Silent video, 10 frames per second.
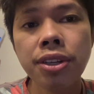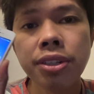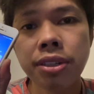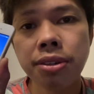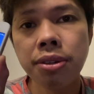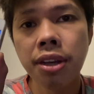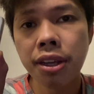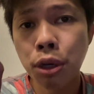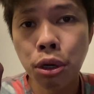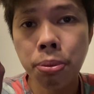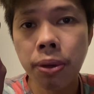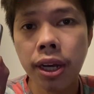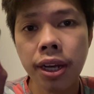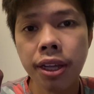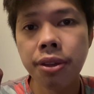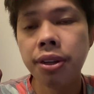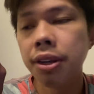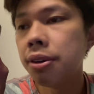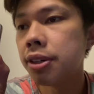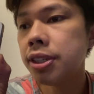So I hope uh, ito na
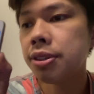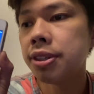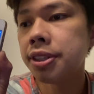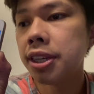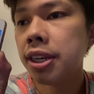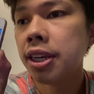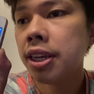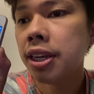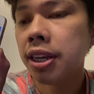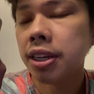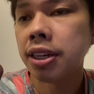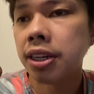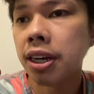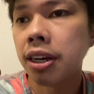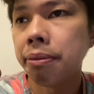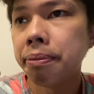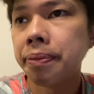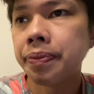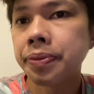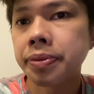yung result and
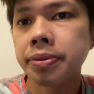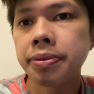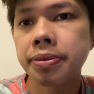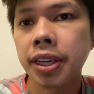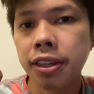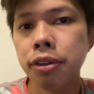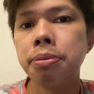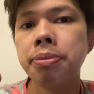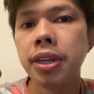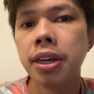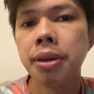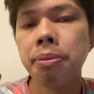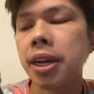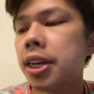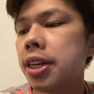um, I hope na maganda